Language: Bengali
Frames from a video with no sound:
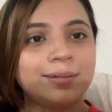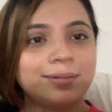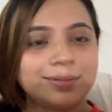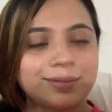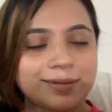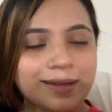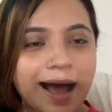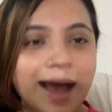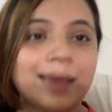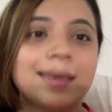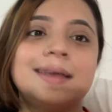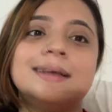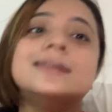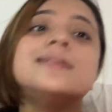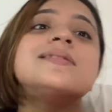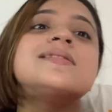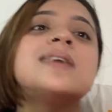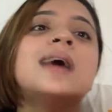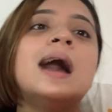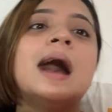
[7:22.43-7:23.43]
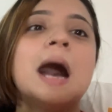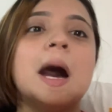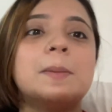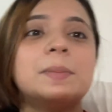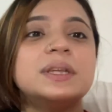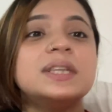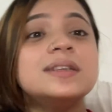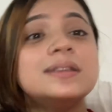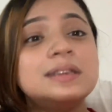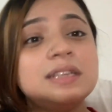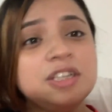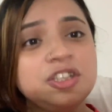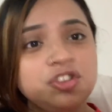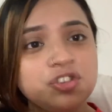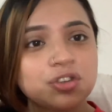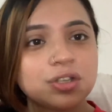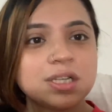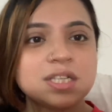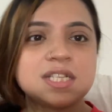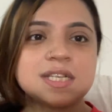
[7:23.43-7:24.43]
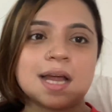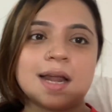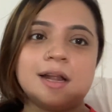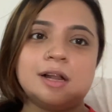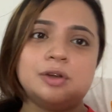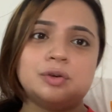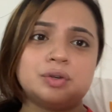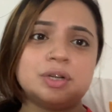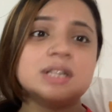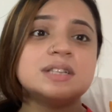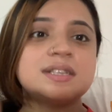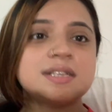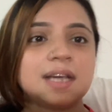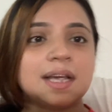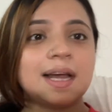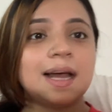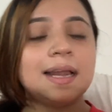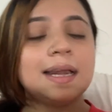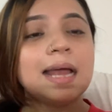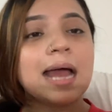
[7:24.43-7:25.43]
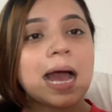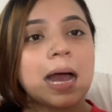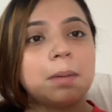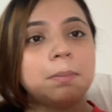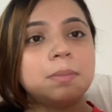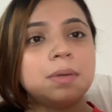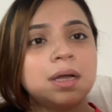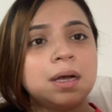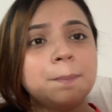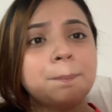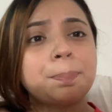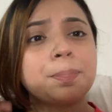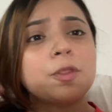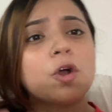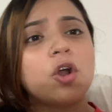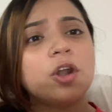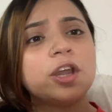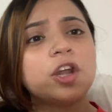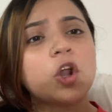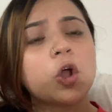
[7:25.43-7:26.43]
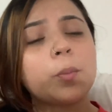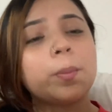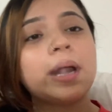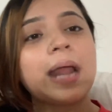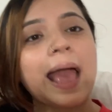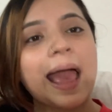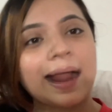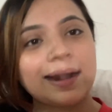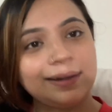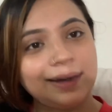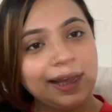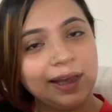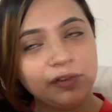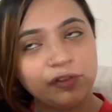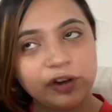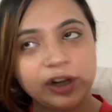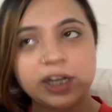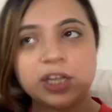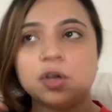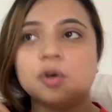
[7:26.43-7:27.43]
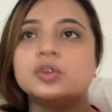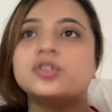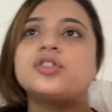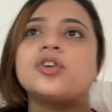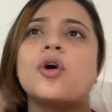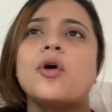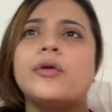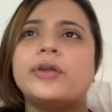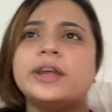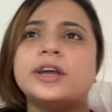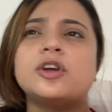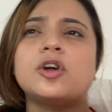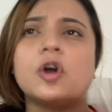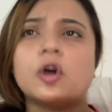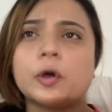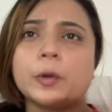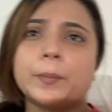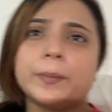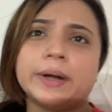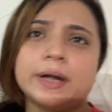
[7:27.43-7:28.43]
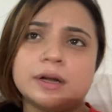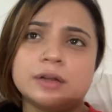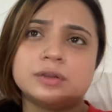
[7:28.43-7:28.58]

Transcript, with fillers: নাগিনস আমাদের তিনজনের চ্যানেল ওটা যেখানে আমরা অনেক রকমের অ্যাক্টিং ভিডিওস অনেক রকমের